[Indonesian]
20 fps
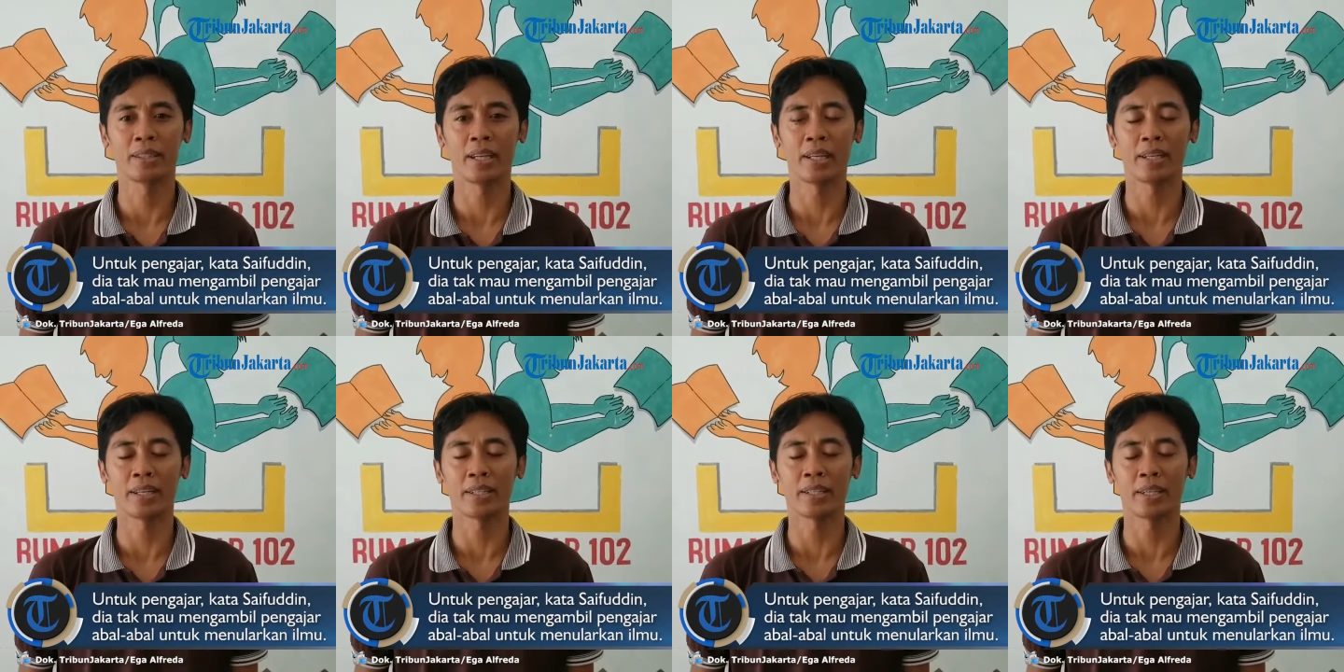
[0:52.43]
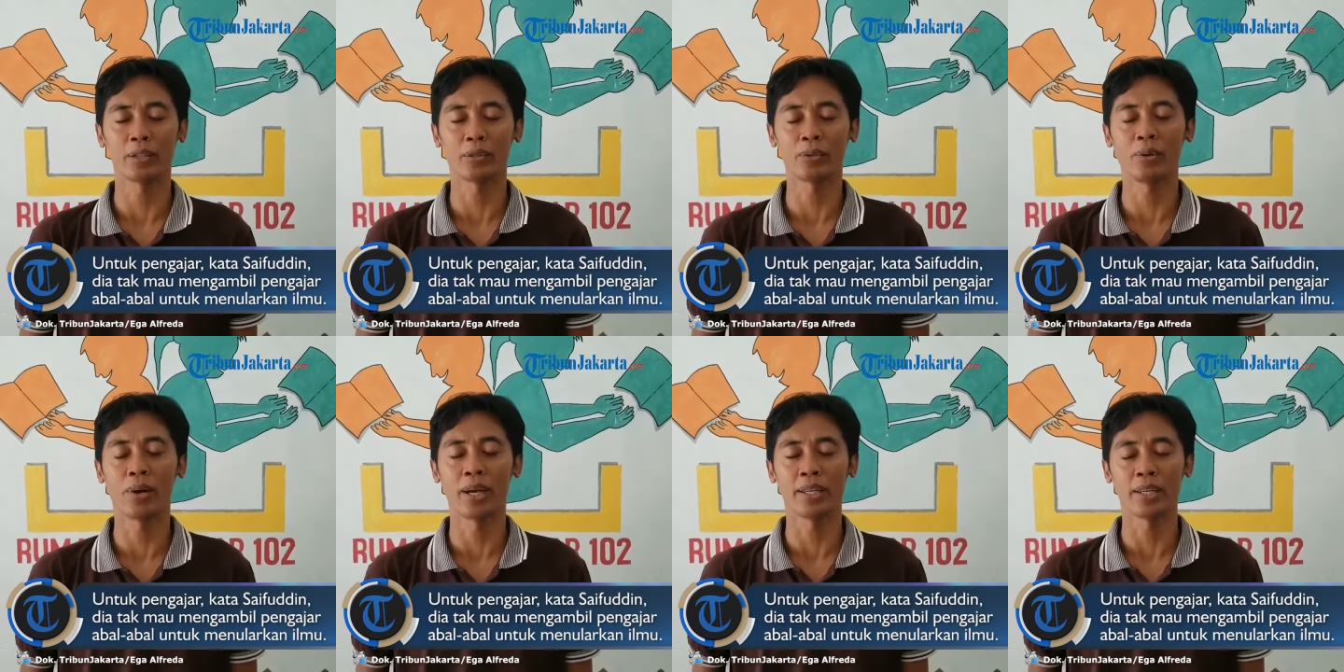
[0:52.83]
Dan ada
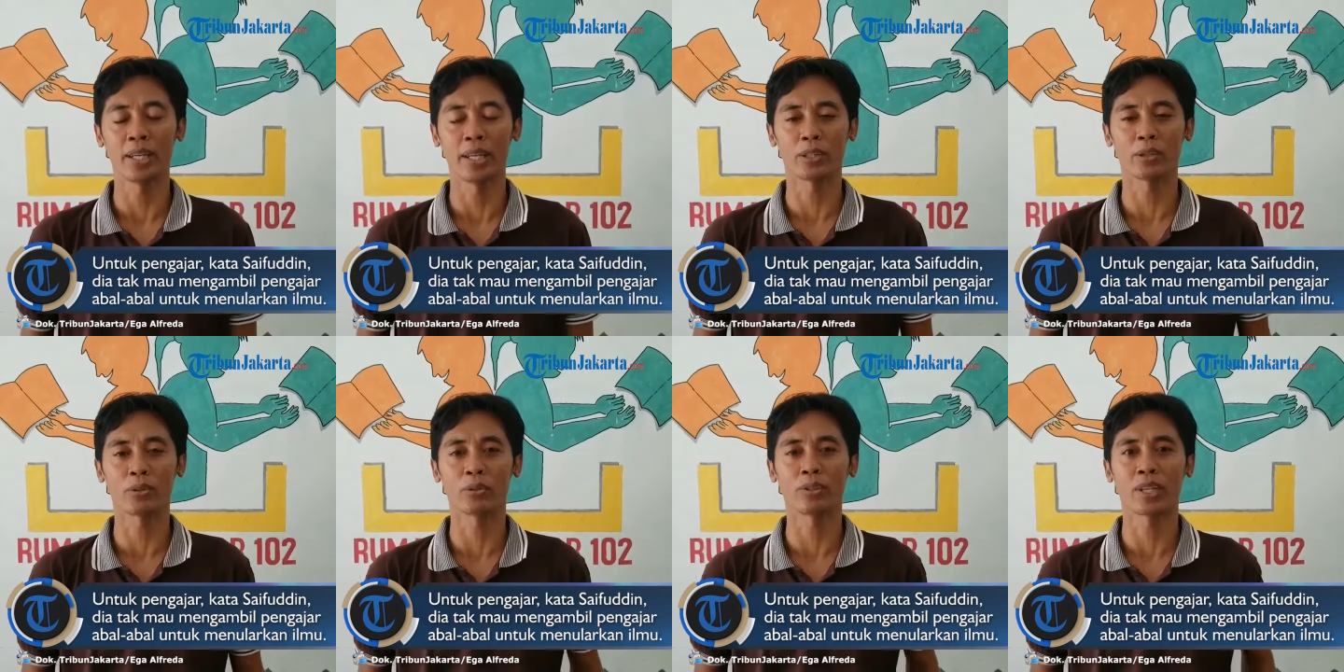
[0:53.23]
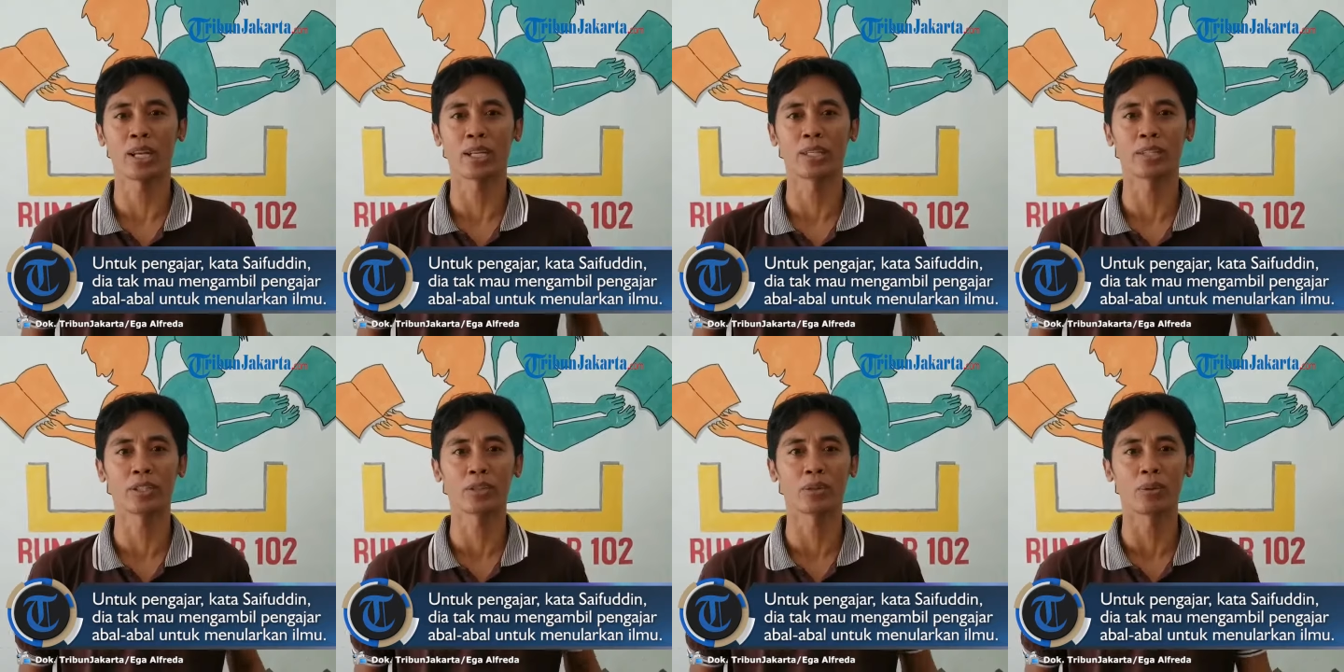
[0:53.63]
dua yaitu
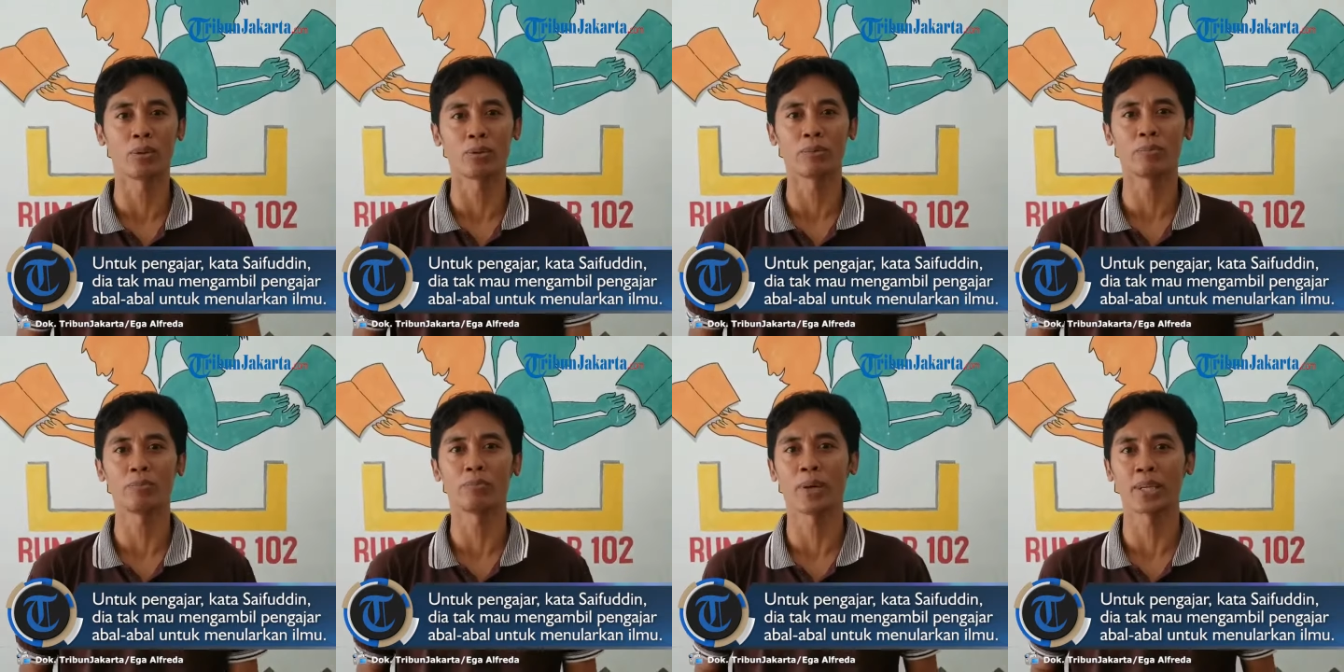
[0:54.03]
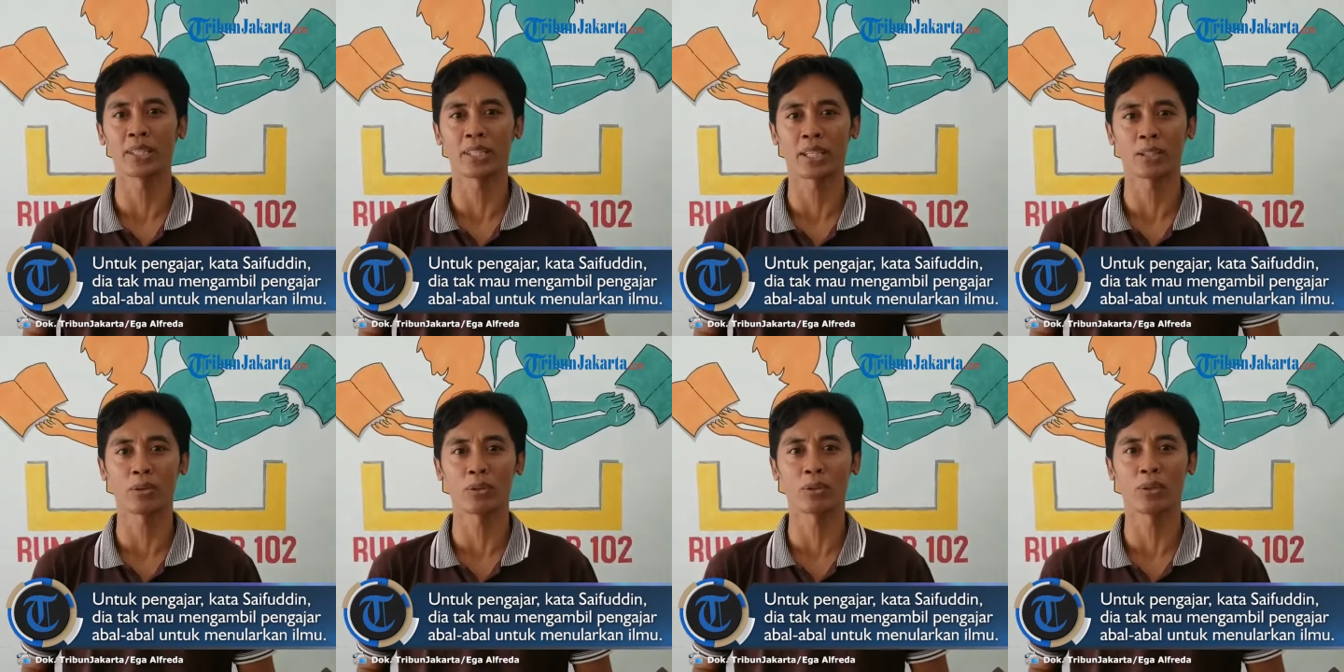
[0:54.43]
calistung
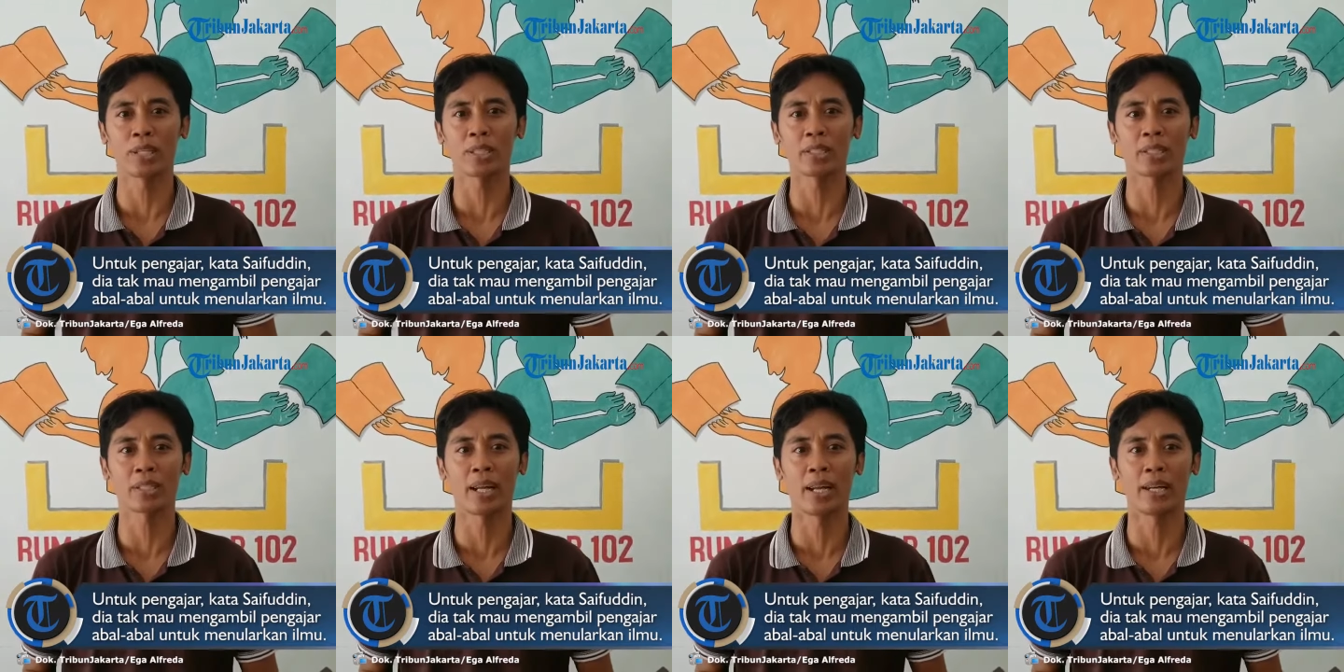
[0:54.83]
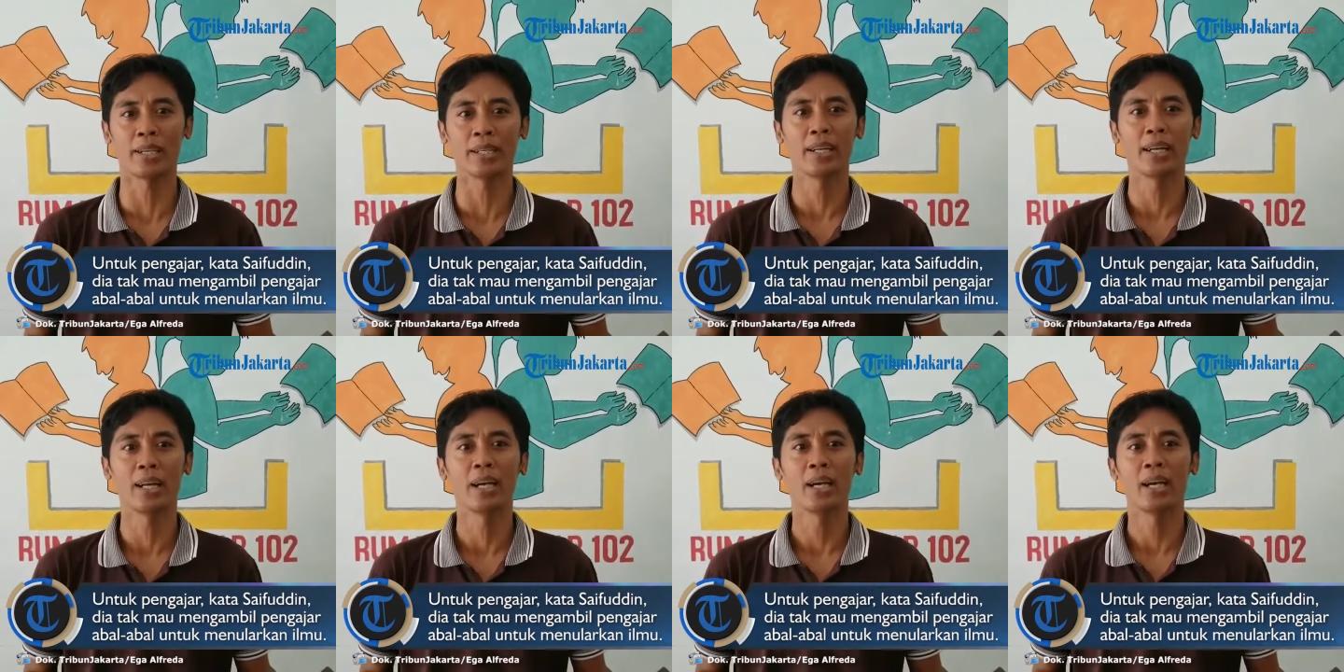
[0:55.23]
baca tulis
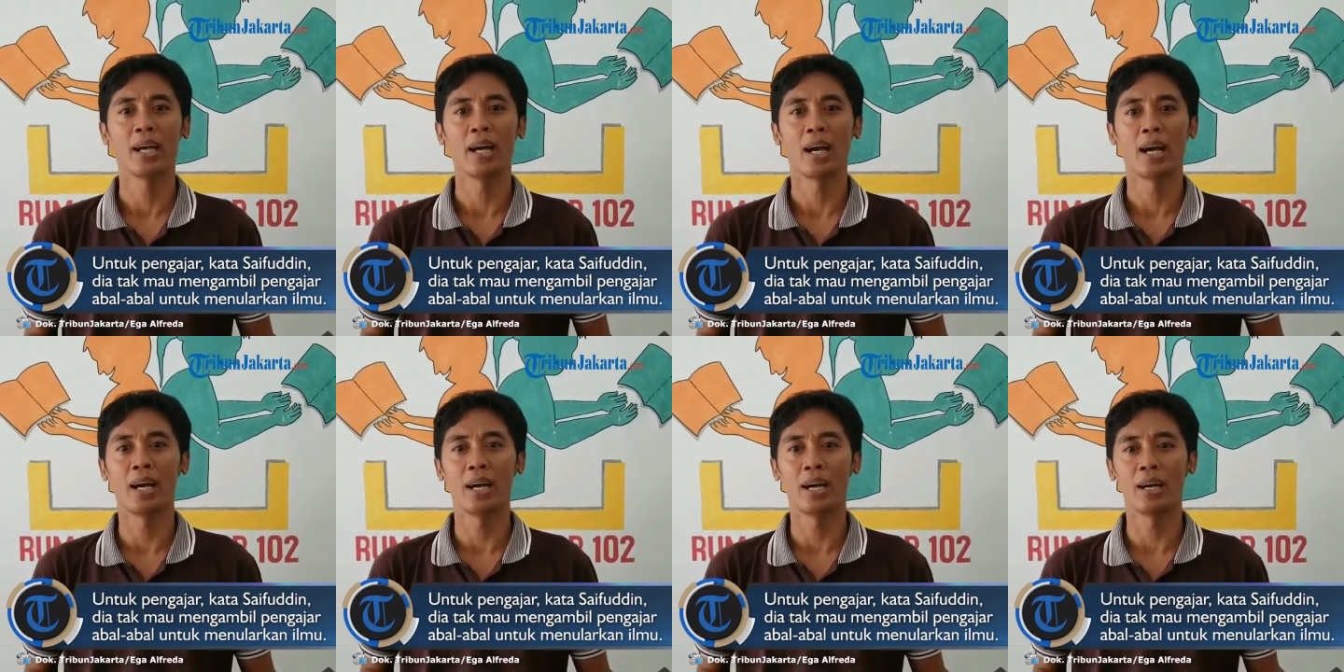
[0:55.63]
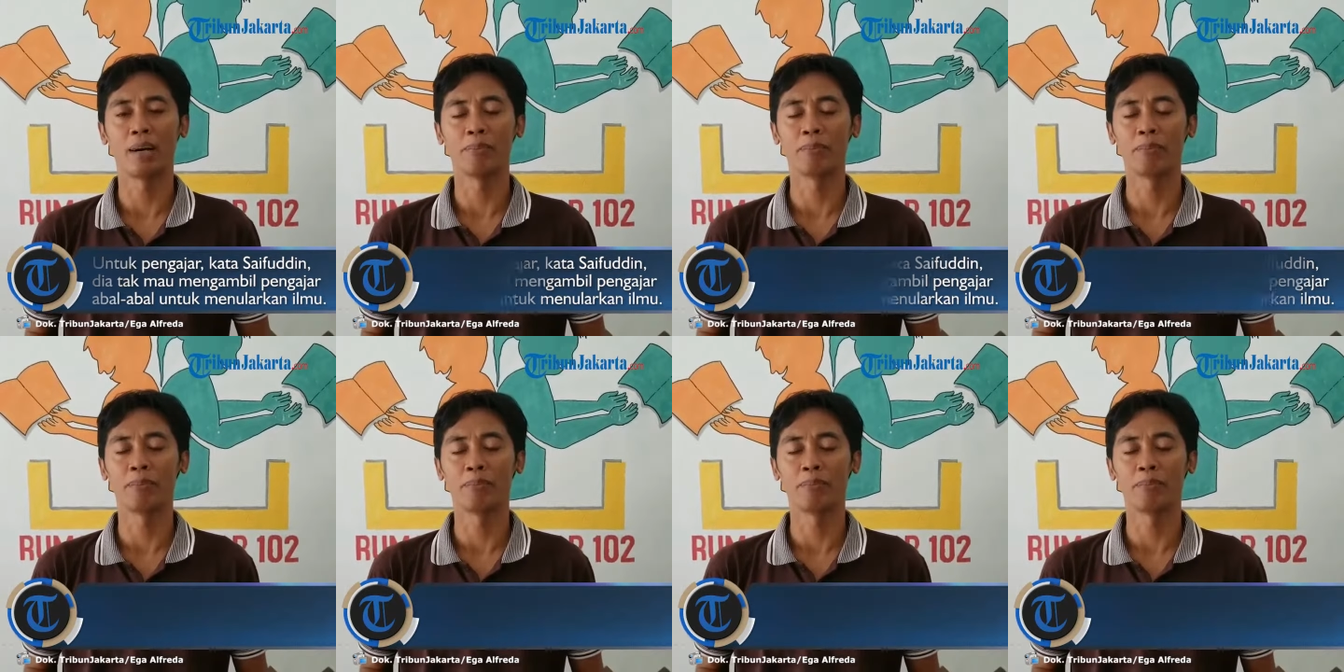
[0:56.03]
dan uh,